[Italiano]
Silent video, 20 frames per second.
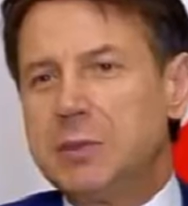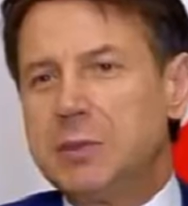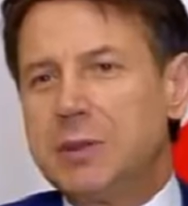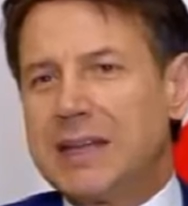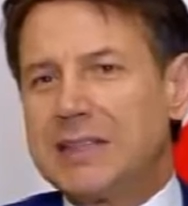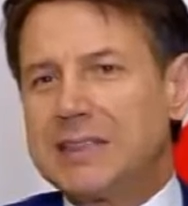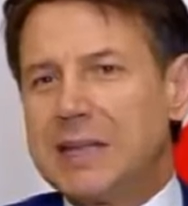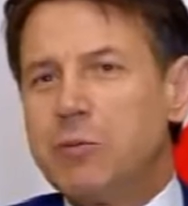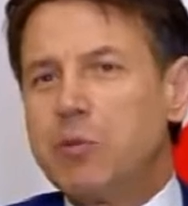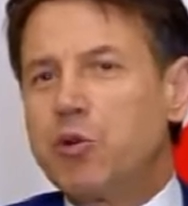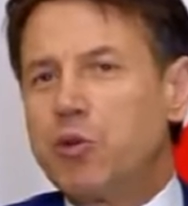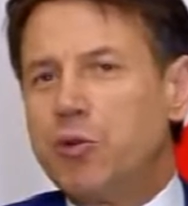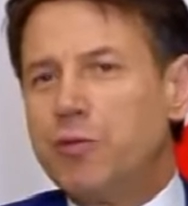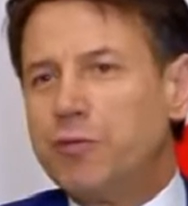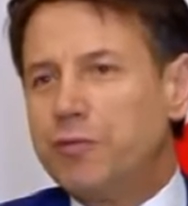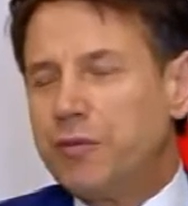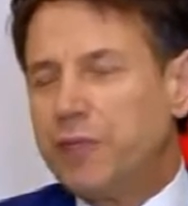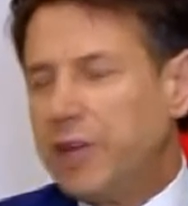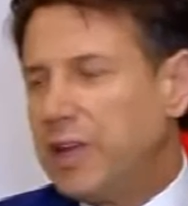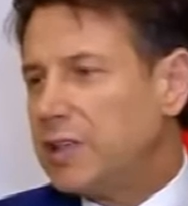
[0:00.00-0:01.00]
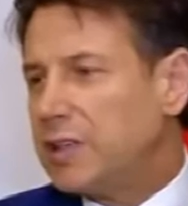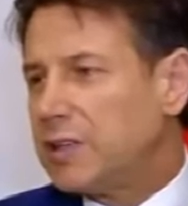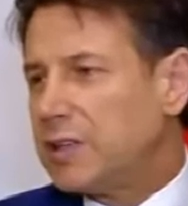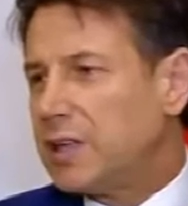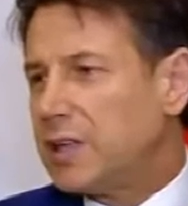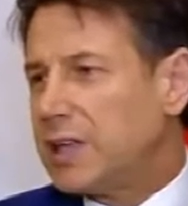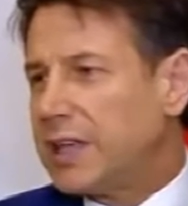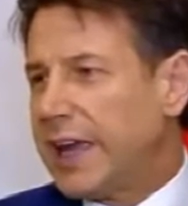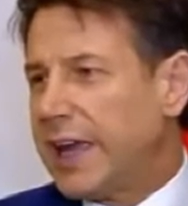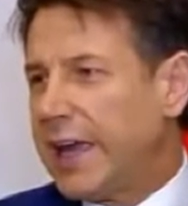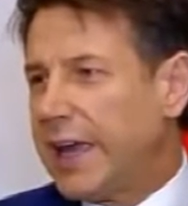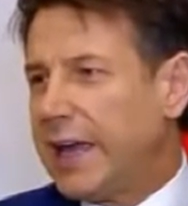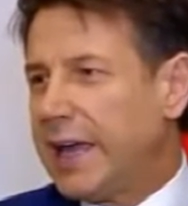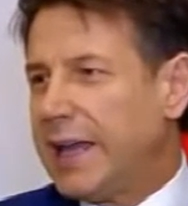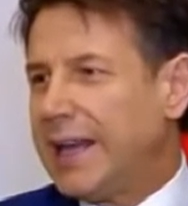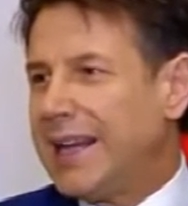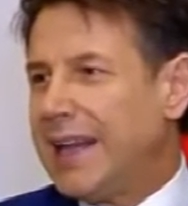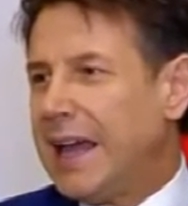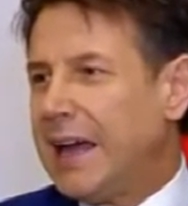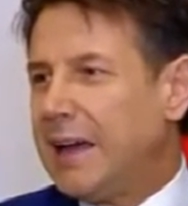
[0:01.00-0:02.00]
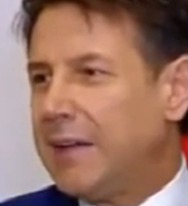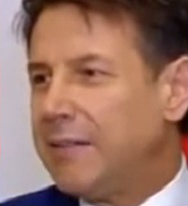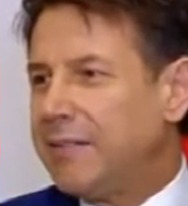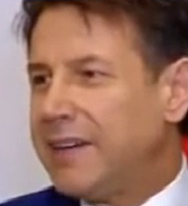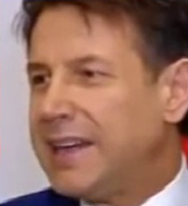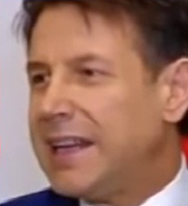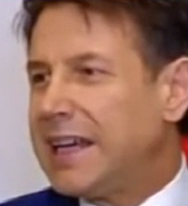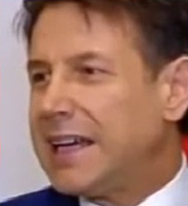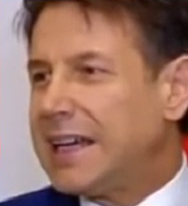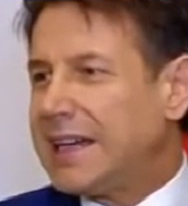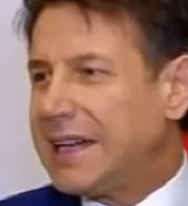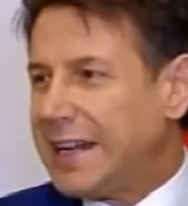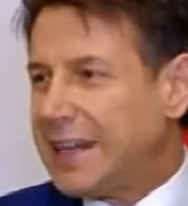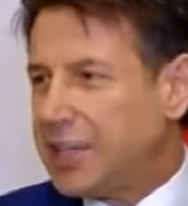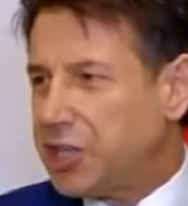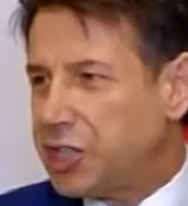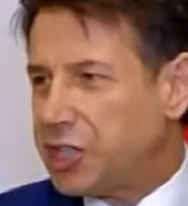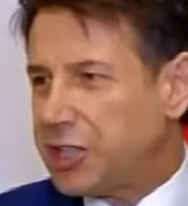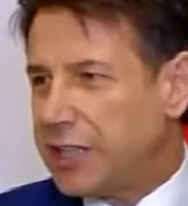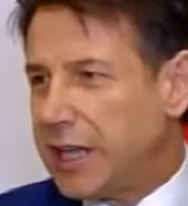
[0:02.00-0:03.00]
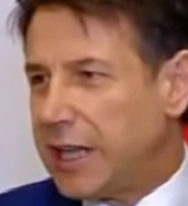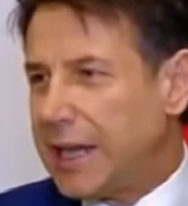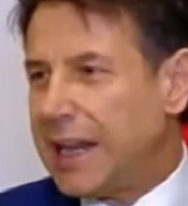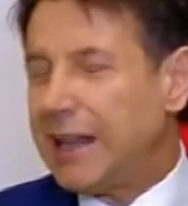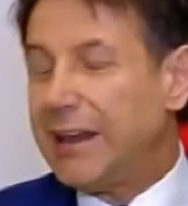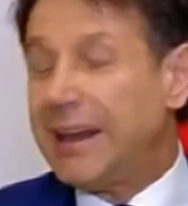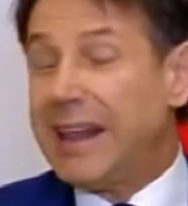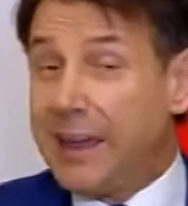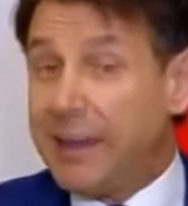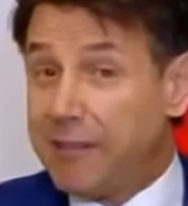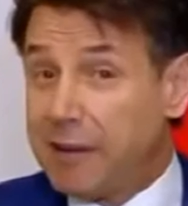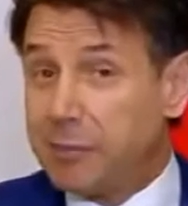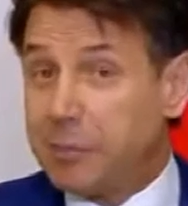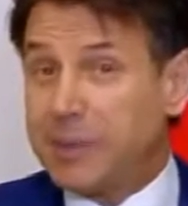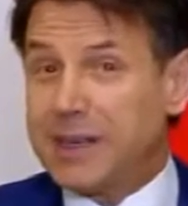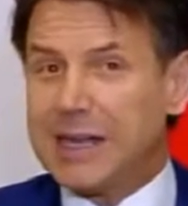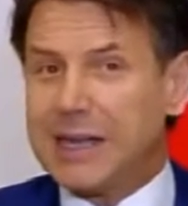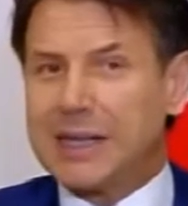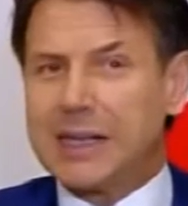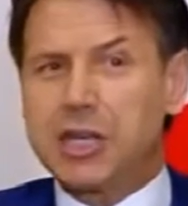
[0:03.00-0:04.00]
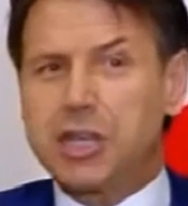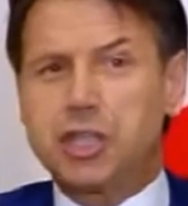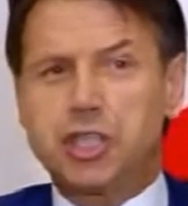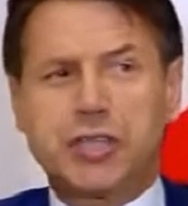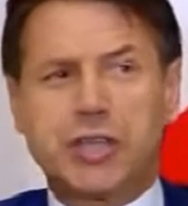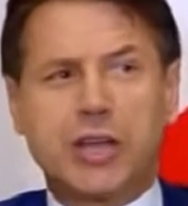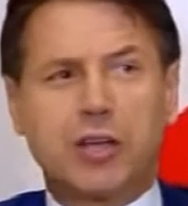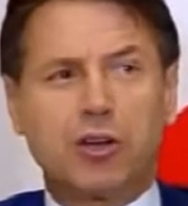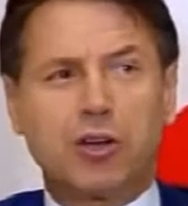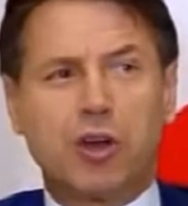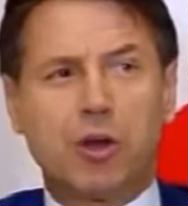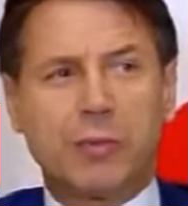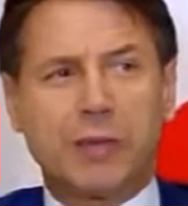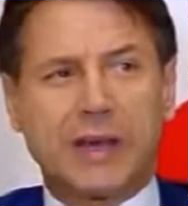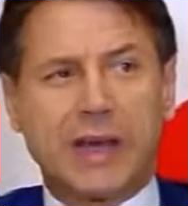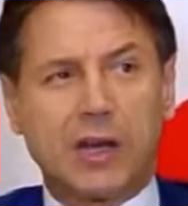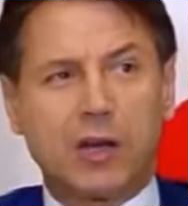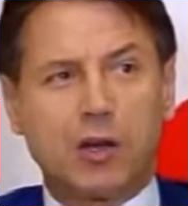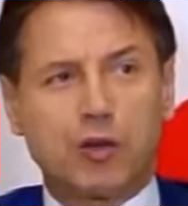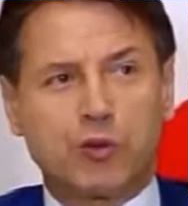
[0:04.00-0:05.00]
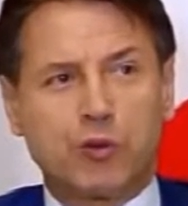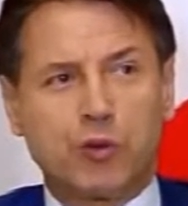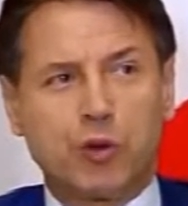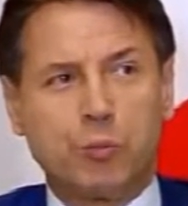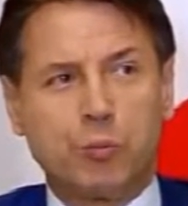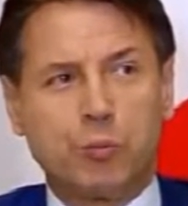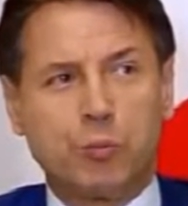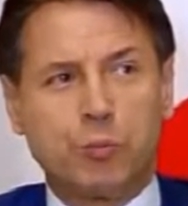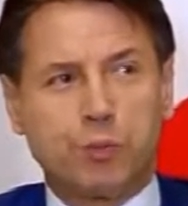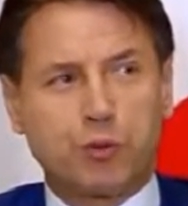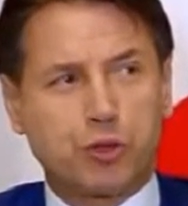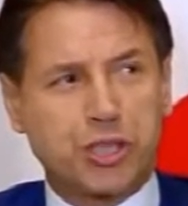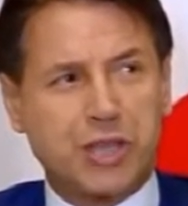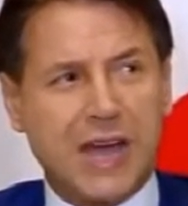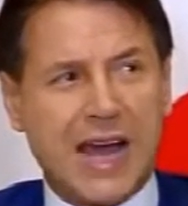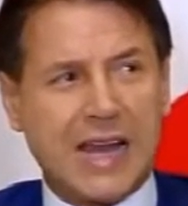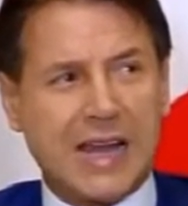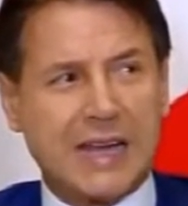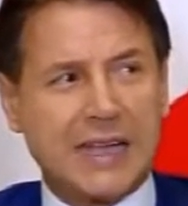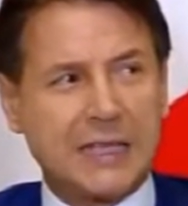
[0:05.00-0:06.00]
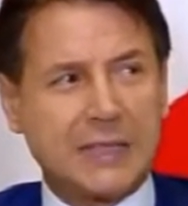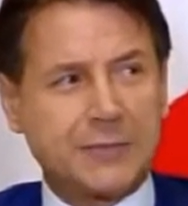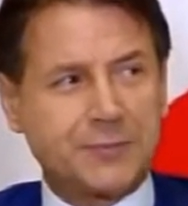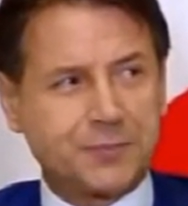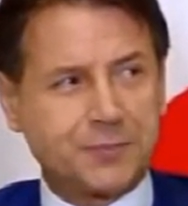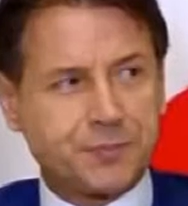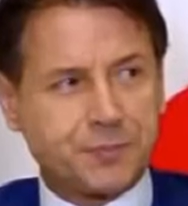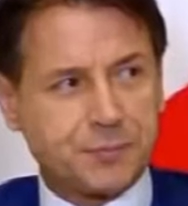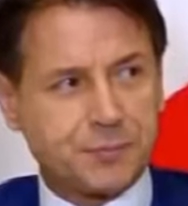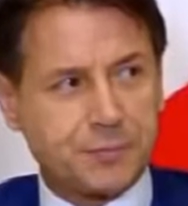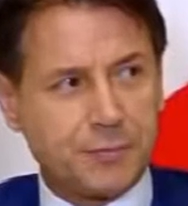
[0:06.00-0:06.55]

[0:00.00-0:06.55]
perché siamo convinti che la vera crescita, la leva per la crescita economica e lo sviluppo sociale